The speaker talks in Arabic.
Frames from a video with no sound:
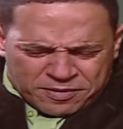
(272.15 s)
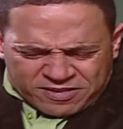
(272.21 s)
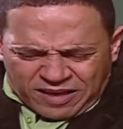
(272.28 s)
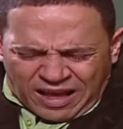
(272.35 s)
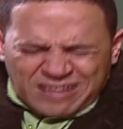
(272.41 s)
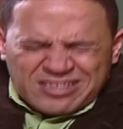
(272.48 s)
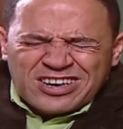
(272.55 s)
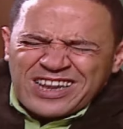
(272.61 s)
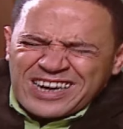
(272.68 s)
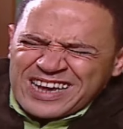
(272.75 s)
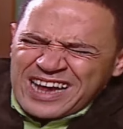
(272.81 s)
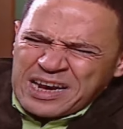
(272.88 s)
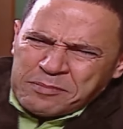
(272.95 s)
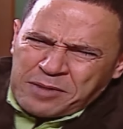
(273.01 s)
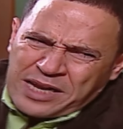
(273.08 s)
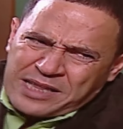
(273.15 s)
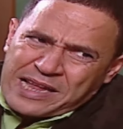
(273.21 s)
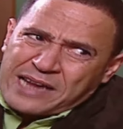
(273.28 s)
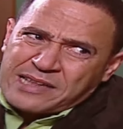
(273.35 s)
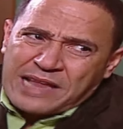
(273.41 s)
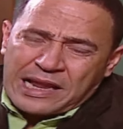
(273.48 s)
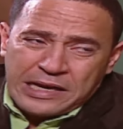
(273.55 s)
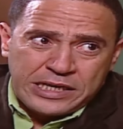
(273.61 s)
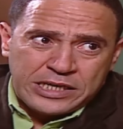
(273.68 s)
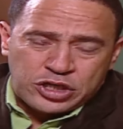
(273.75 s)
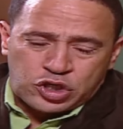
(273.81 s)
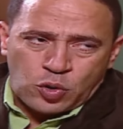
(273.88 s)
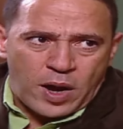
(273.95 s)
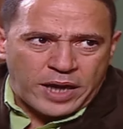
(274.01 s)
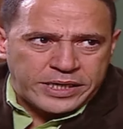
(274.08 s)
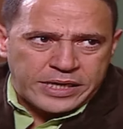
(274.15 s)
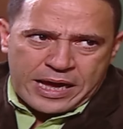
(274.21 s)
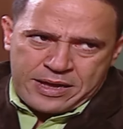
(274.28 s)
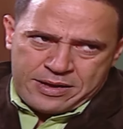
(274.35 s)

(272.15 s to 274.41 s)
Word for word: بس حضرتك يعني محتاج تليين شويه